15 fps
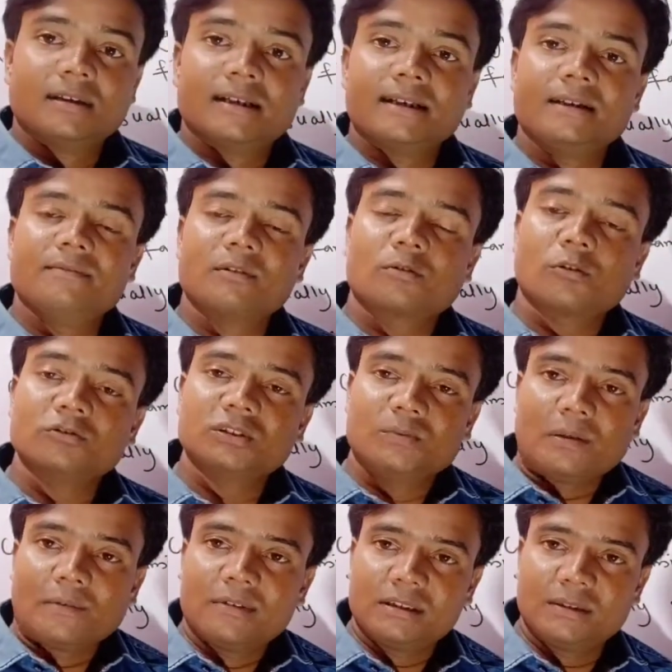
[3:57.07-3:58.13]
यानी वो कौन सी
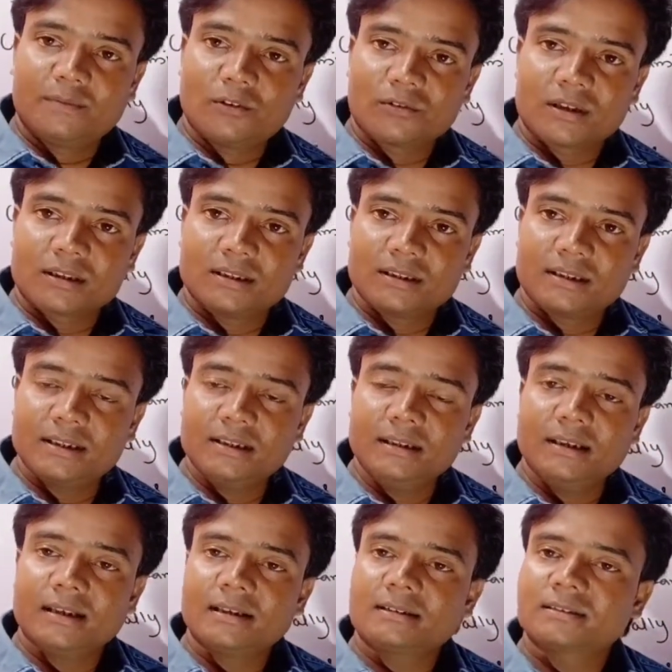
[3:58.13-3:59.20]
फैमिली से बिलोंग करती थी
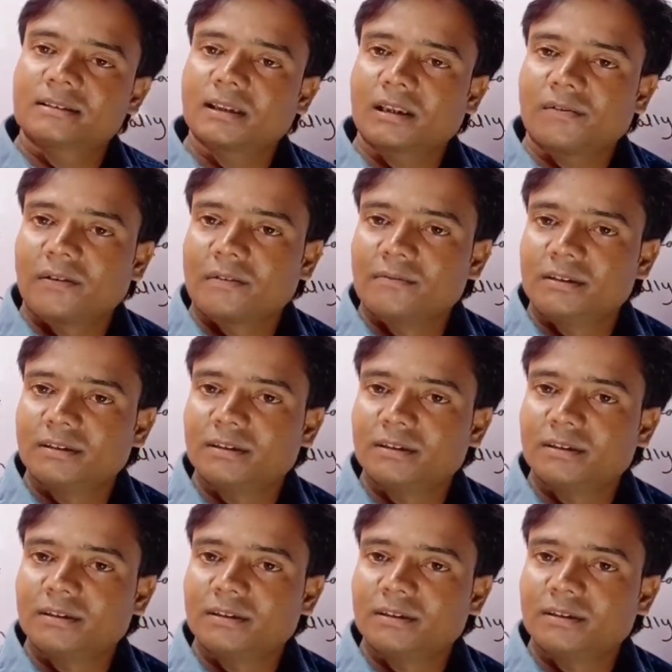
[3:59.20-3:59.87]
एक सिख फैमिली